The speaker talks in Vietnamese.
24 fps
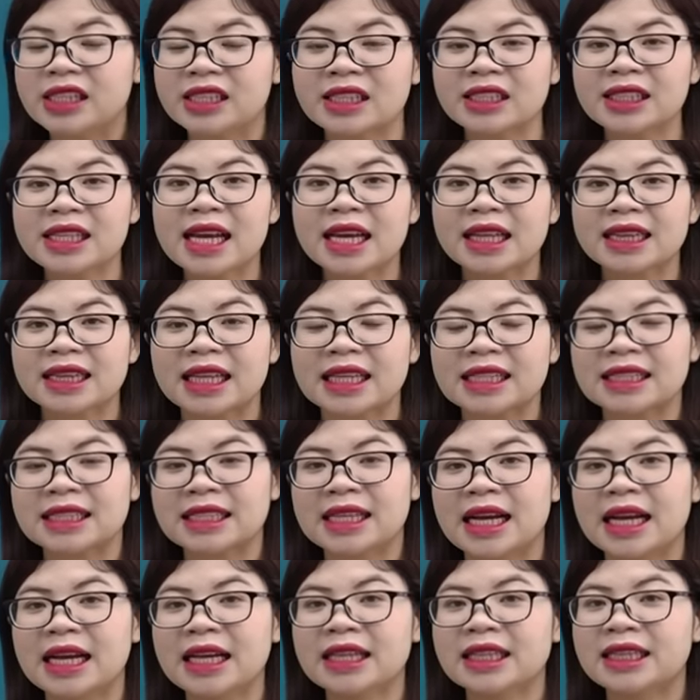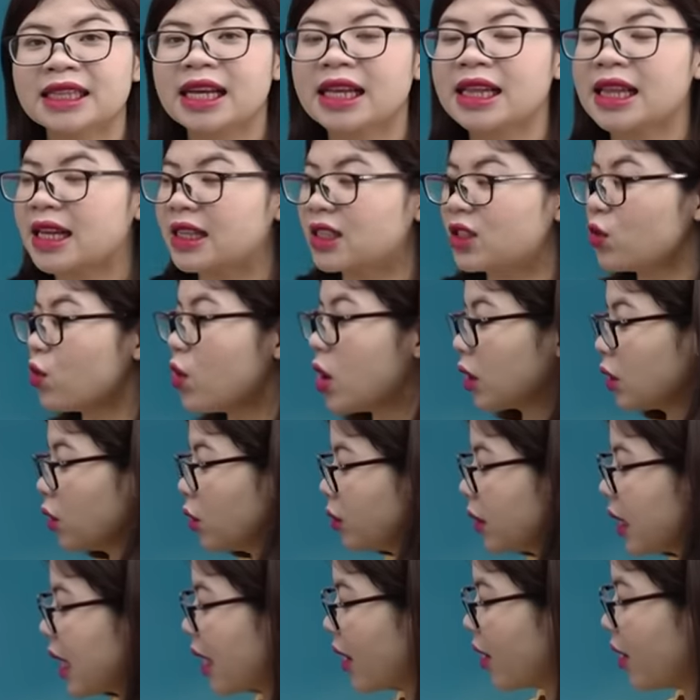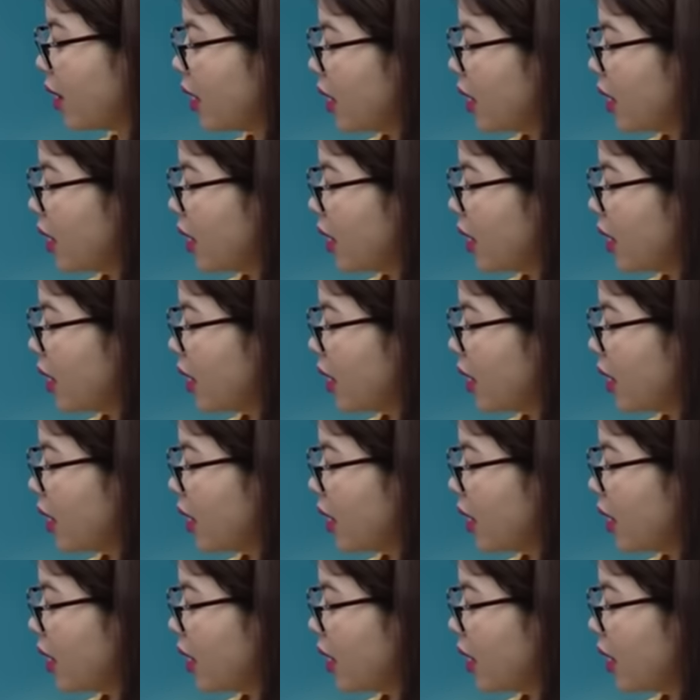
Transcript: Chữ điền là gì đấy? Điền là ruộng đúng nào?